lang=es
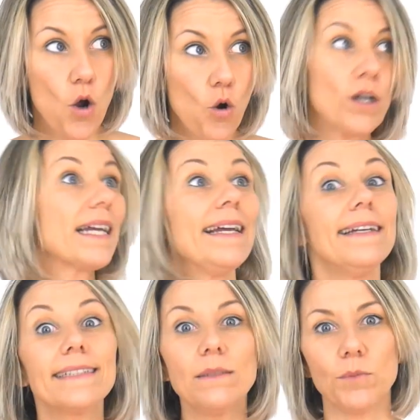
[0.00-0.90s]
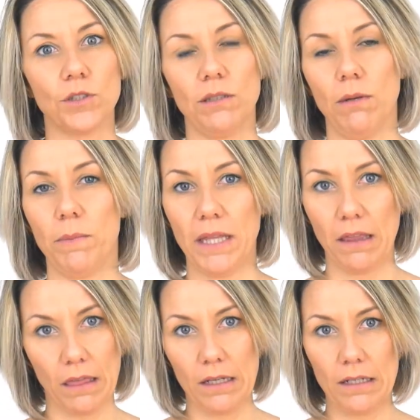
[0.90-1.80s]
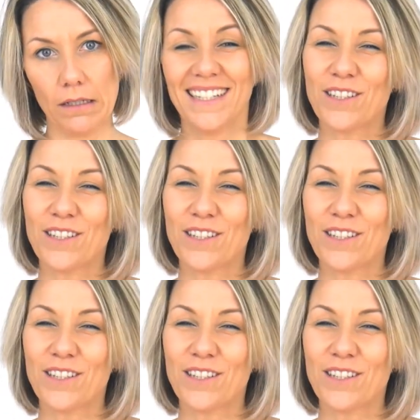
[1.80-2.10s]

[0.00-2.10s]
o que es imposible predecir.